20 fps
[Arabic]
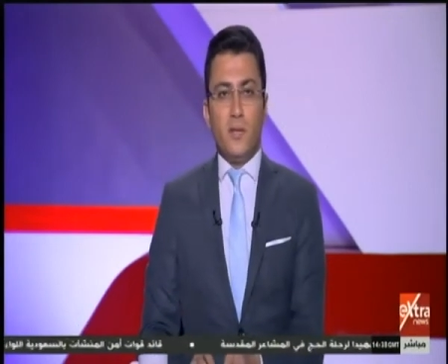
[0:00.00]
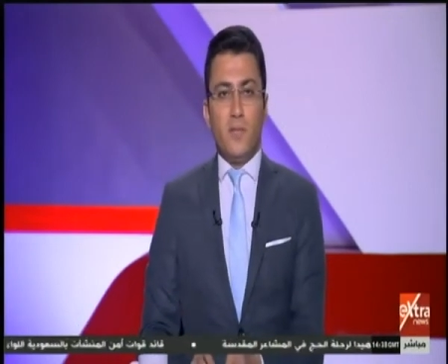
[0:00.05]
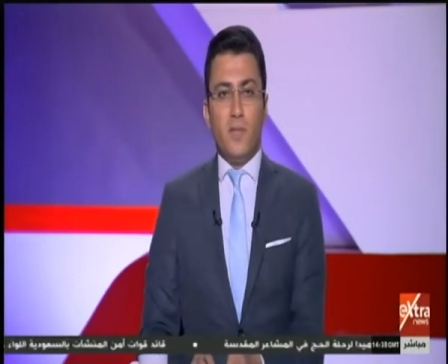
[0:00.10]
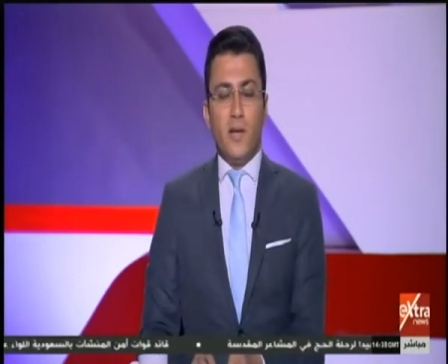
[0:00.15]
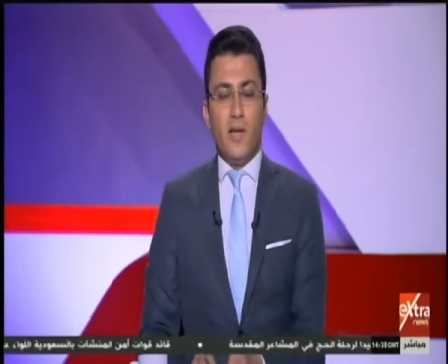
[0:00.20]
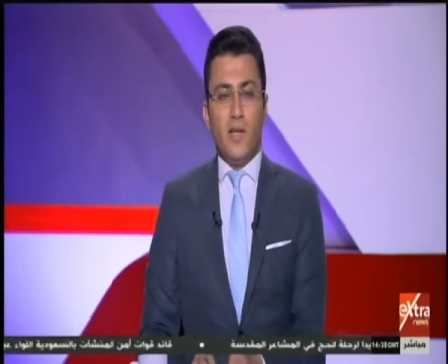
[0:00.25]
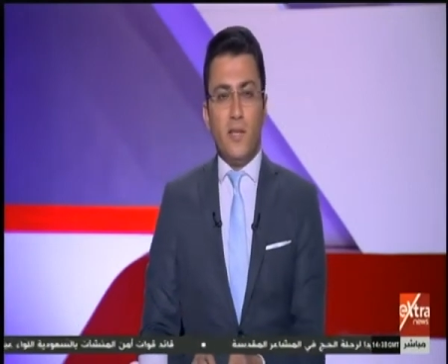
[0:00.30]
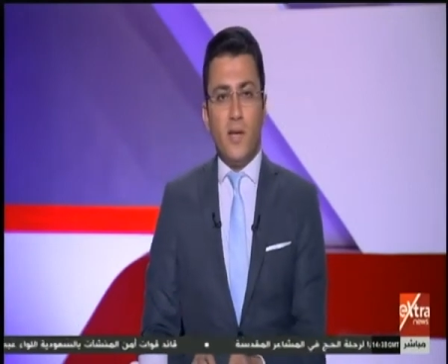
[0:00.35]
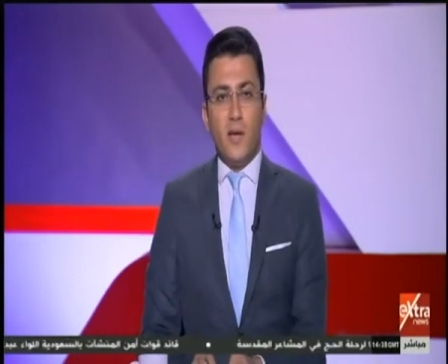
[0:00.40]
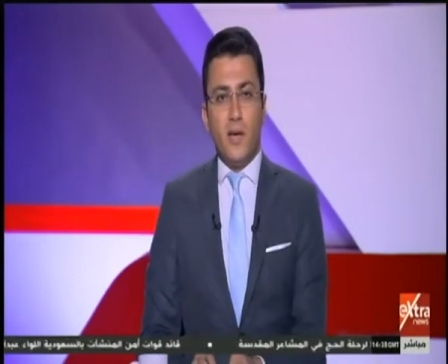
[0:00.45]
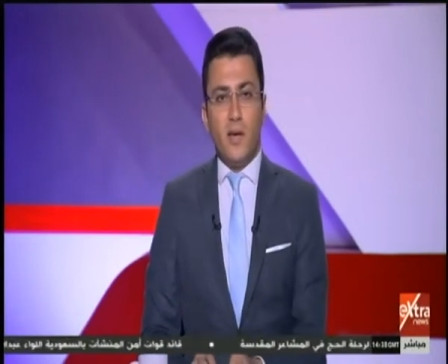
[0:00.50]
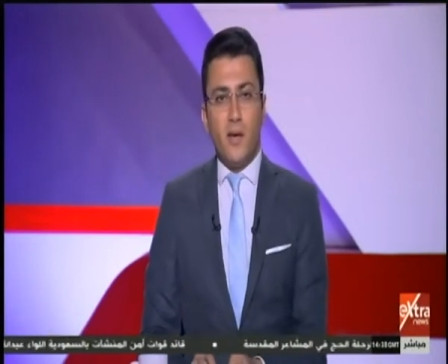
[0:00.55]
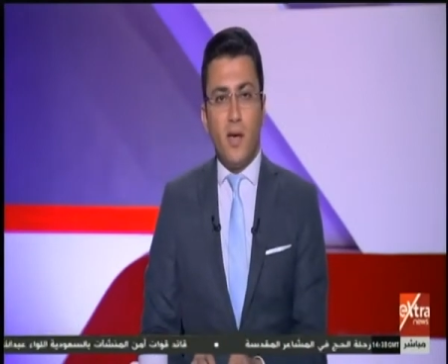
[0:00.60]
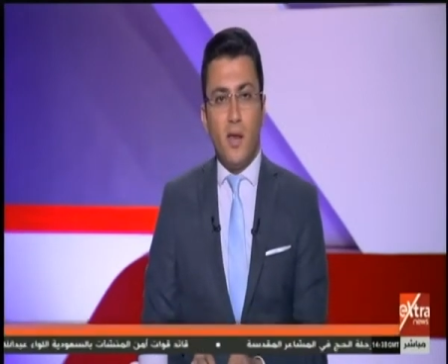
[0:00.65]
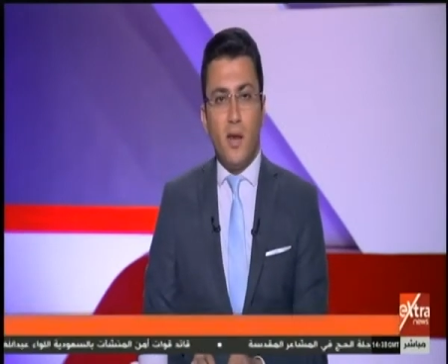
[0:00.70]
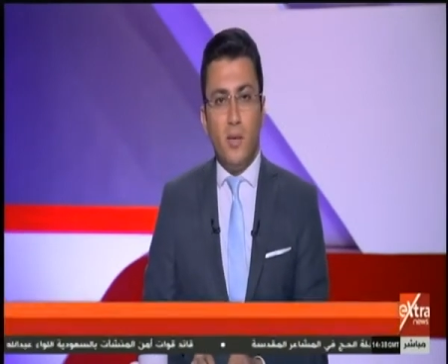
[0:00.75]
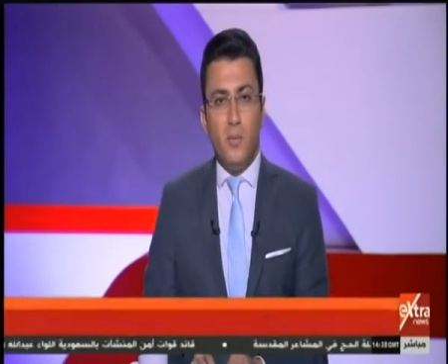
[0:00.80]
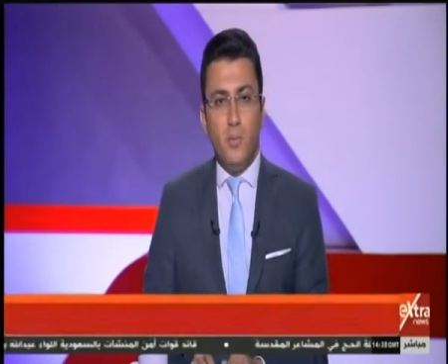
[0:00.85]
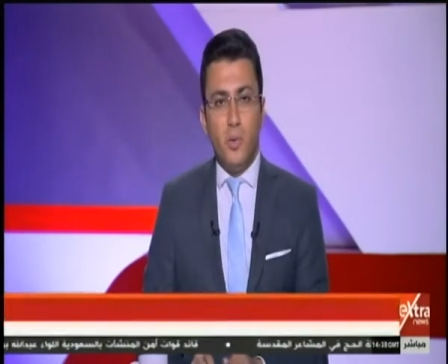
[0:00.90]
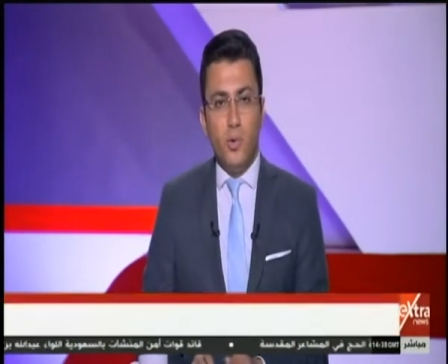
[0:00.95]
في الجزائر
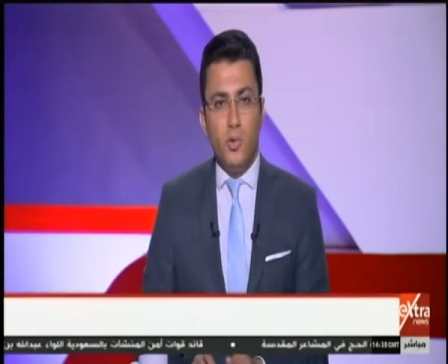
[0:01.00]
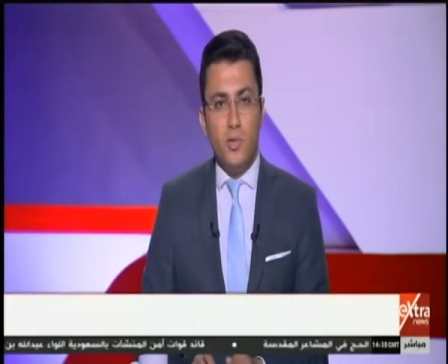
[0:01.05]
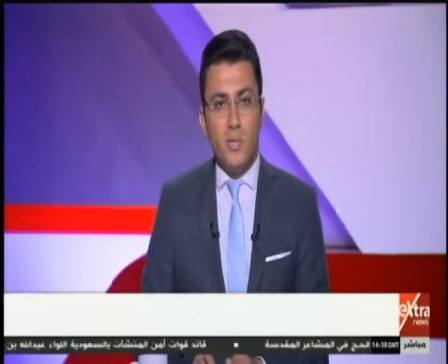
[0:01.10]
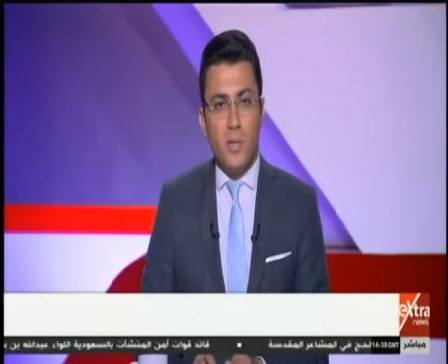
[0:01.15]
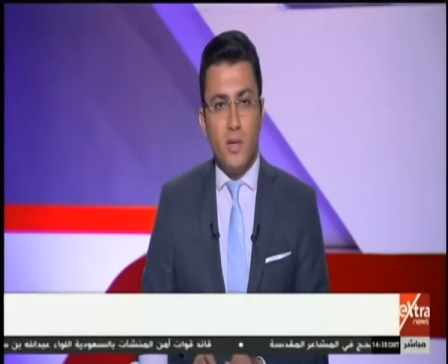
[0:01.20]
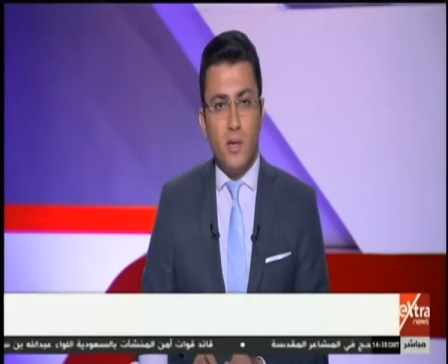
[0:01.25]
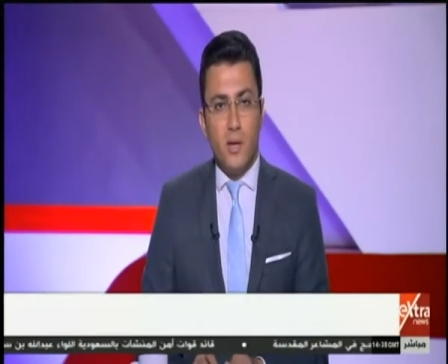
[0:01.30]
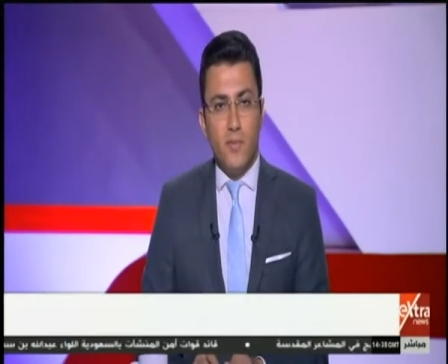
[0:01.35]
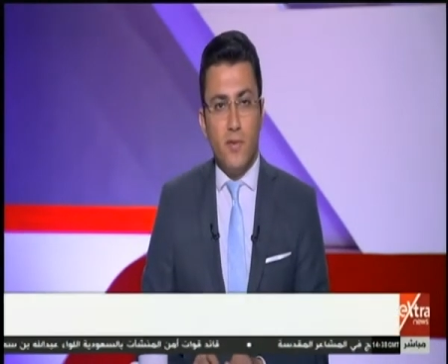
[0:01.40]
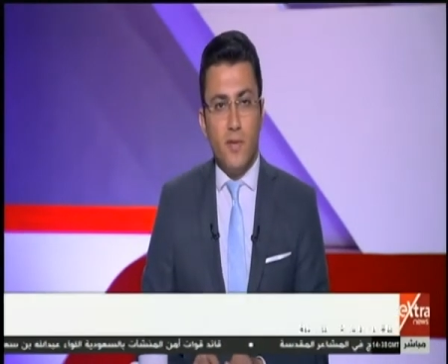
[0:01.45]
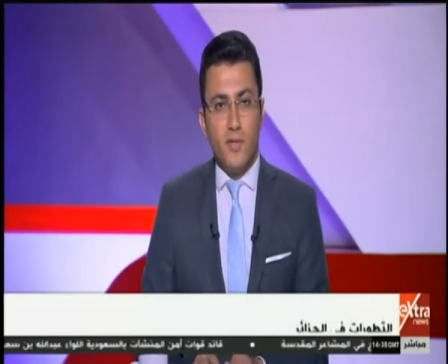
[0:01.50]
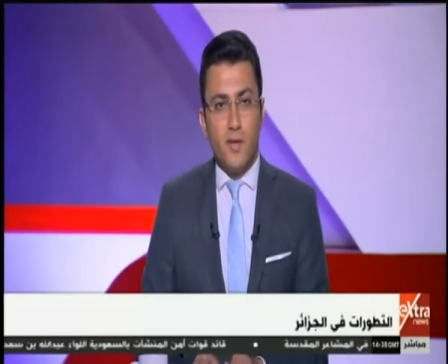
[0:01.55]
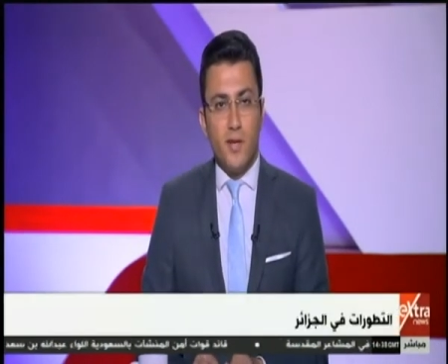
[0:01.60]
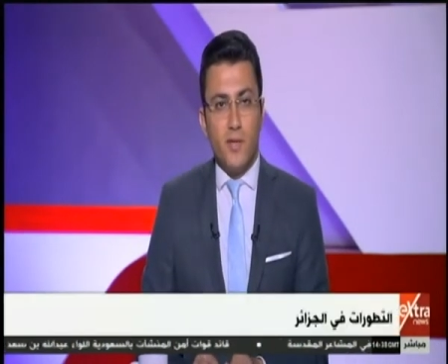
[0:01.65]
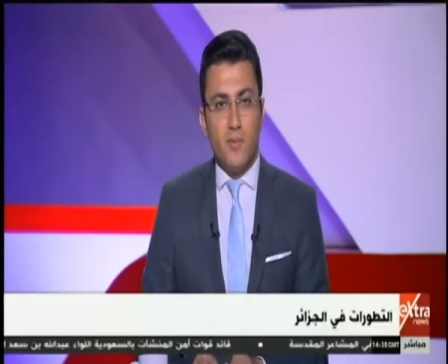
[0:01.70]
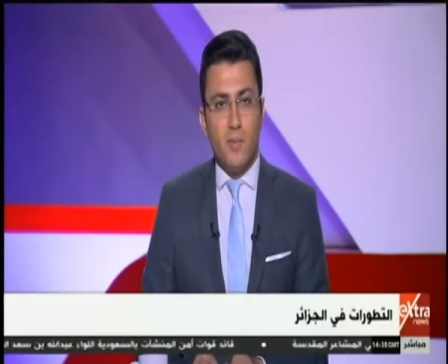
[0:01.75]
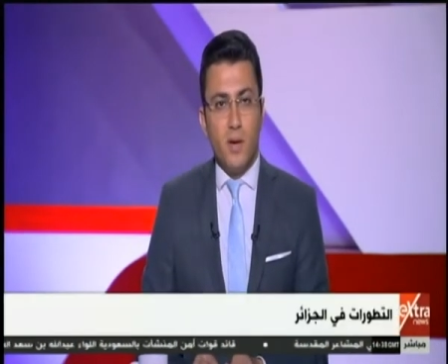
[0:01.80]
كريم يونس أن فترة